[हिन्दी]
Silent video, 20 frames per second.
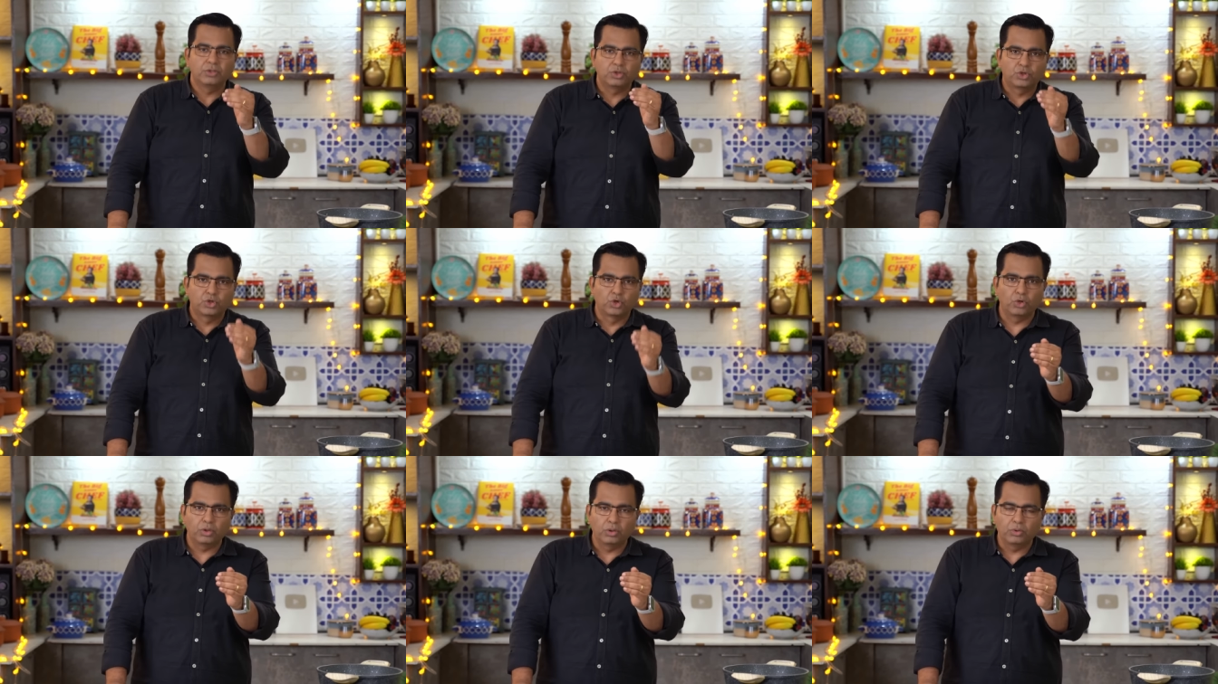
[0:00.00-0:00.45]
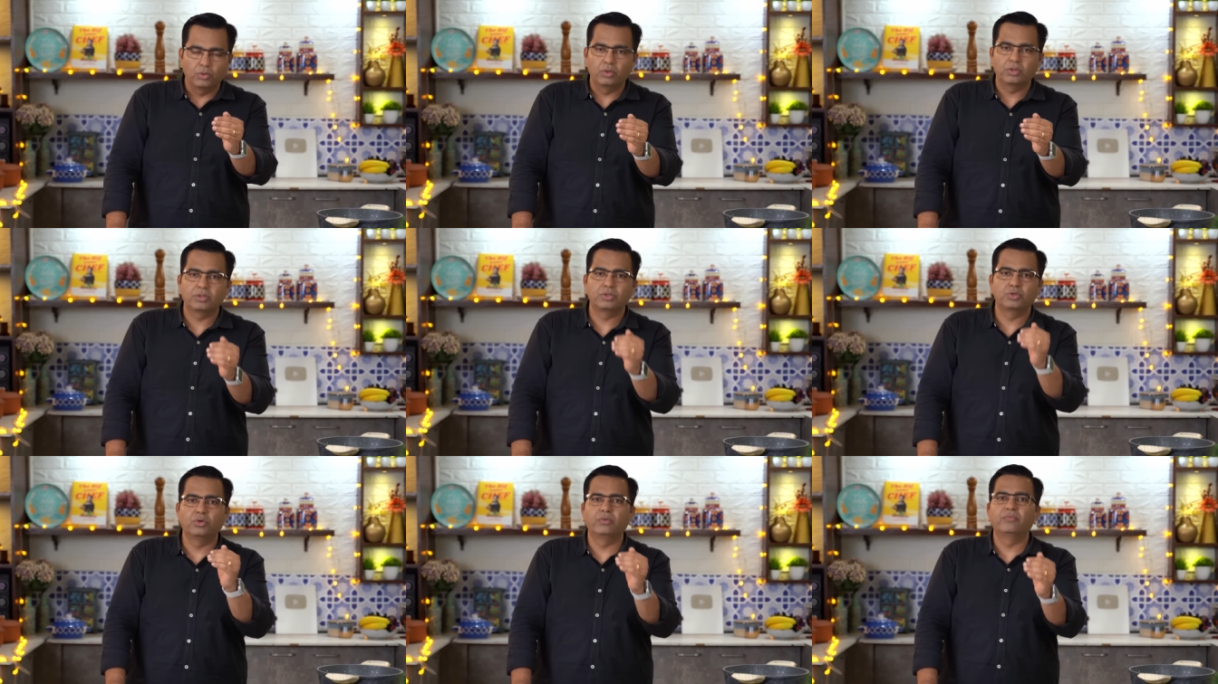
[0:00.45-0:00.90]
जो
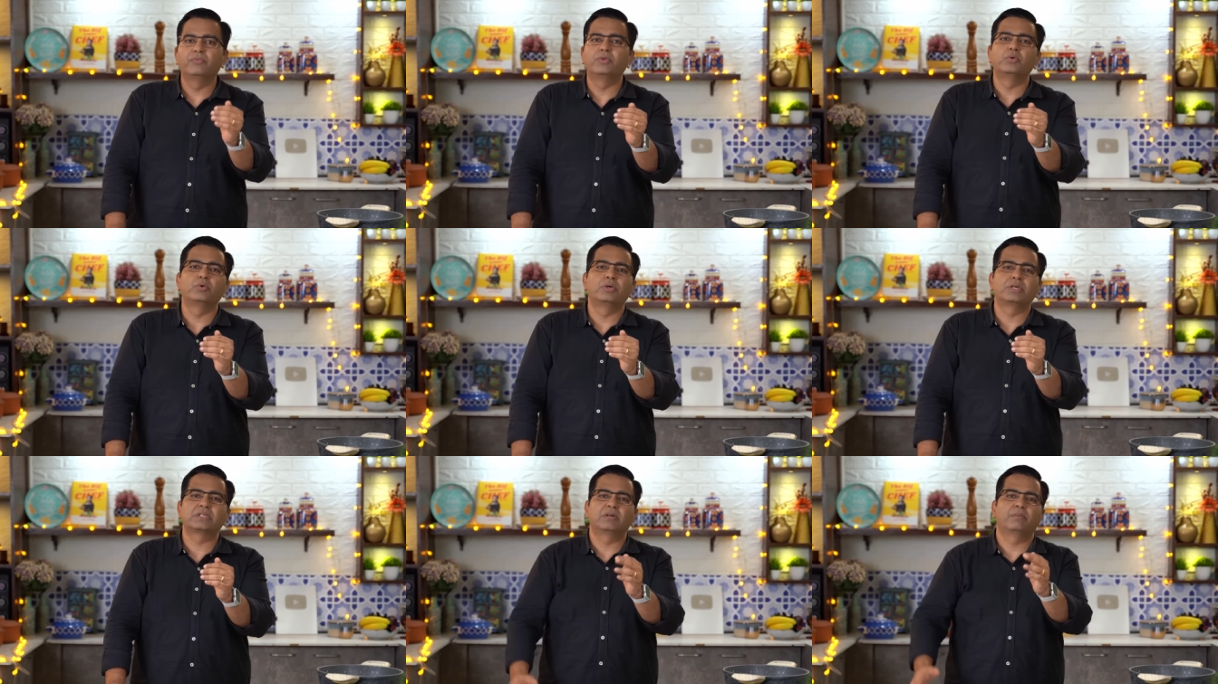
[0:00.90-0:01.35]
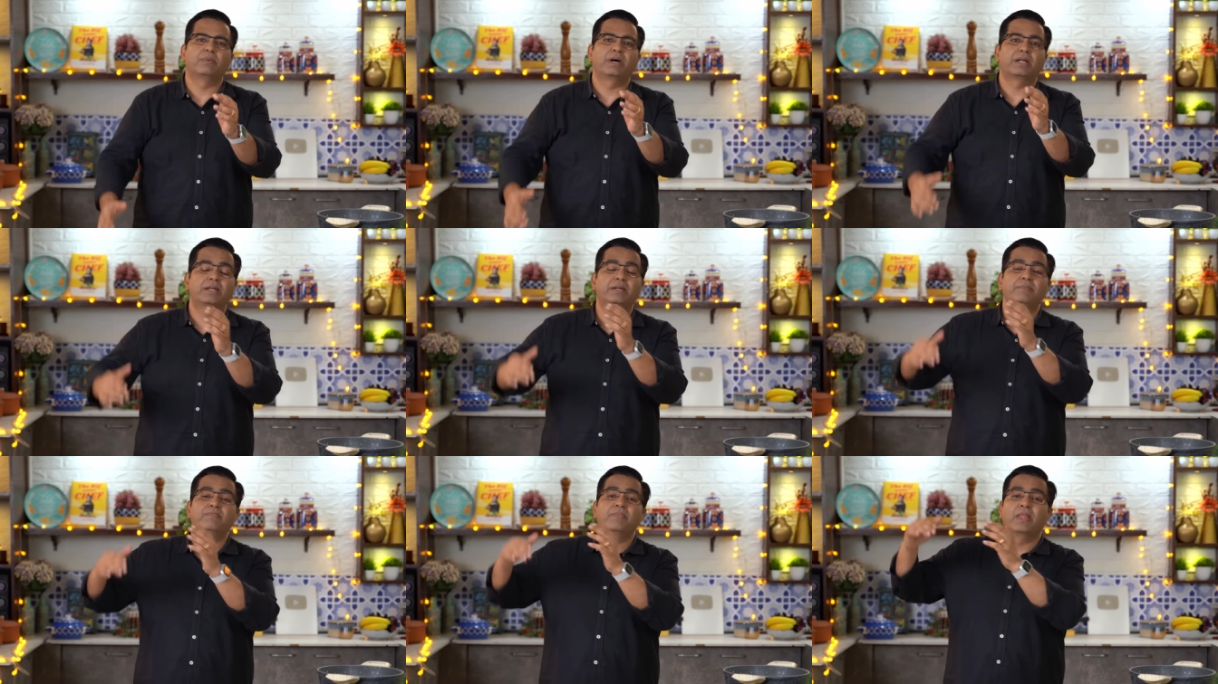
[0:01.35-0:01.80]
लोग जो व्यूअर्स
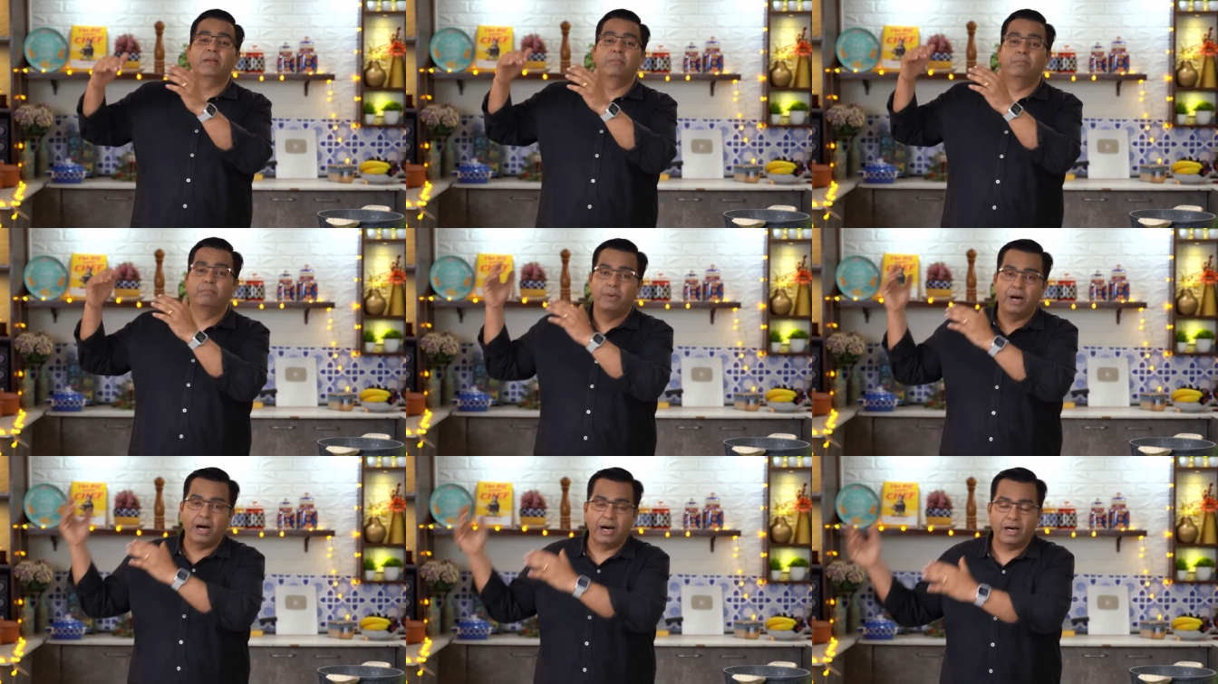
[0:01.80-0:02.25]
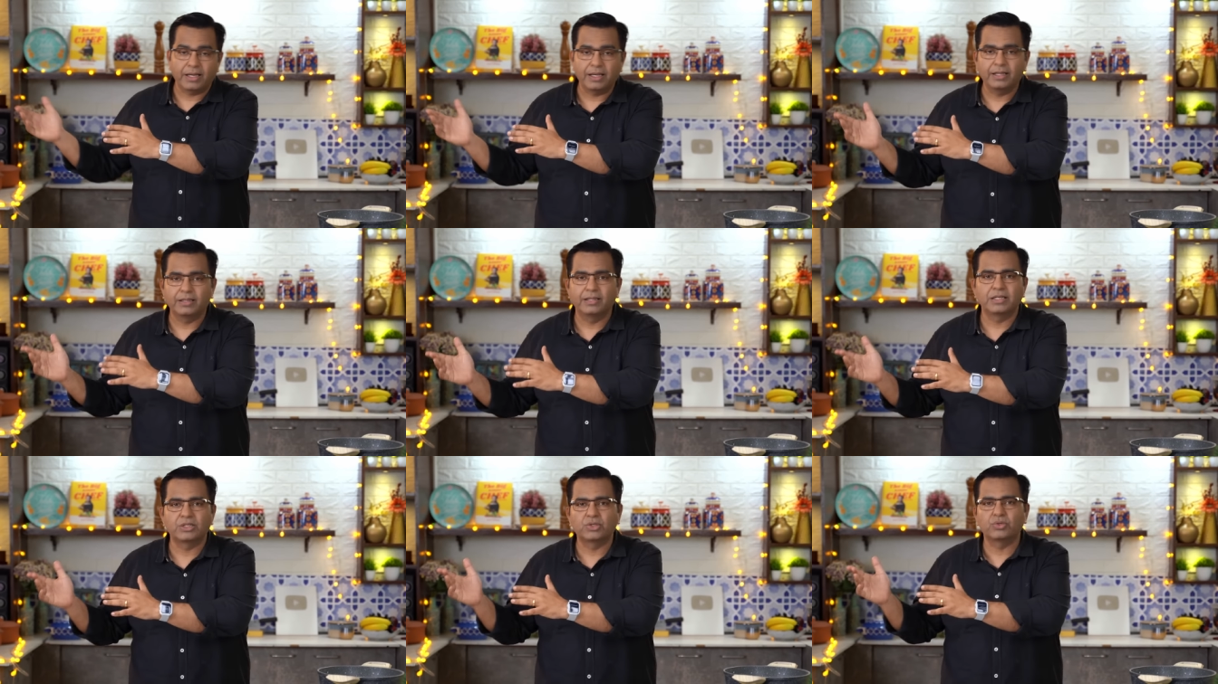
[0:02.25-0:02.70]
हमारे बाहर
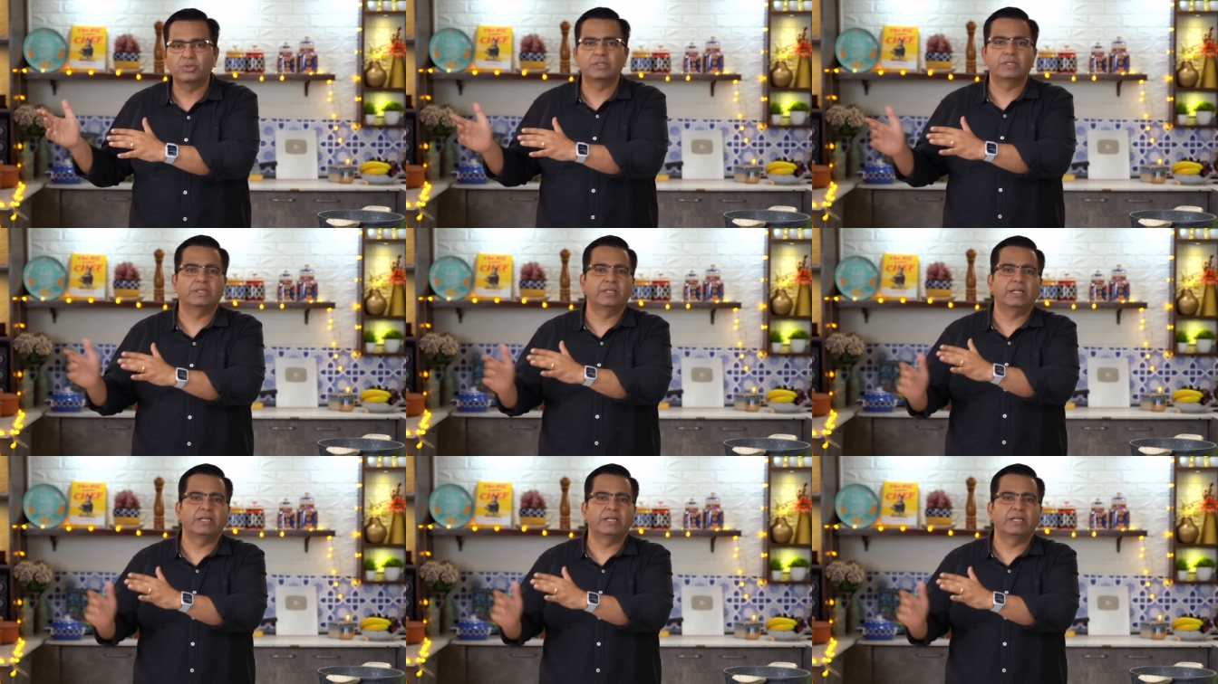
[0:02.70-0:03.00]
के देशों से